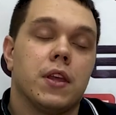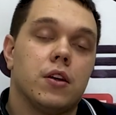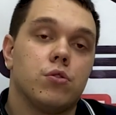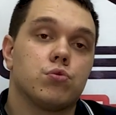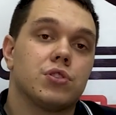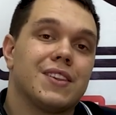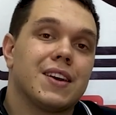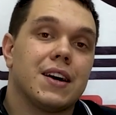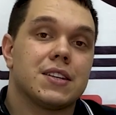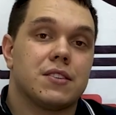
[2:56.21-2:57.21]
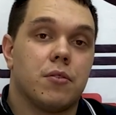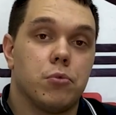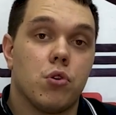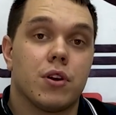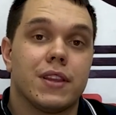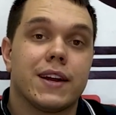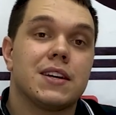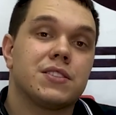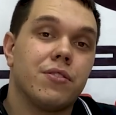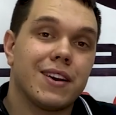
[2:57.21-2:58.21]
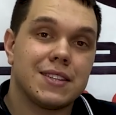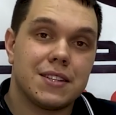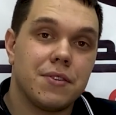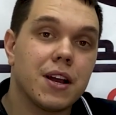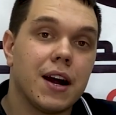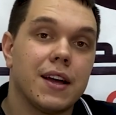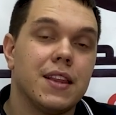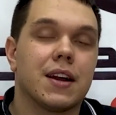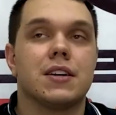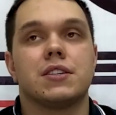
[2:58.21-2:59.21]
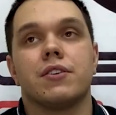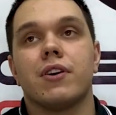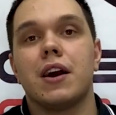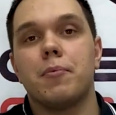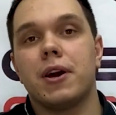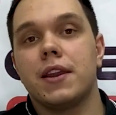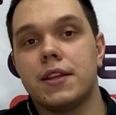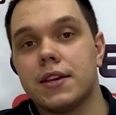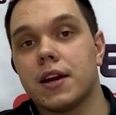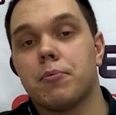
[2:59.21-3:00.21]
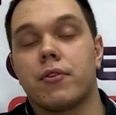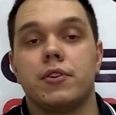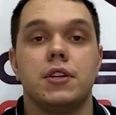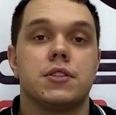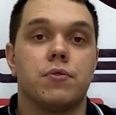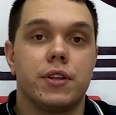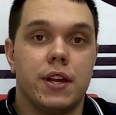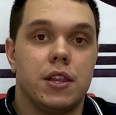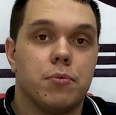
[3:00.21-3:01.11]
Нужно до каждого блока, до каждого концевика, до каждого габаритика проводить свой отдельный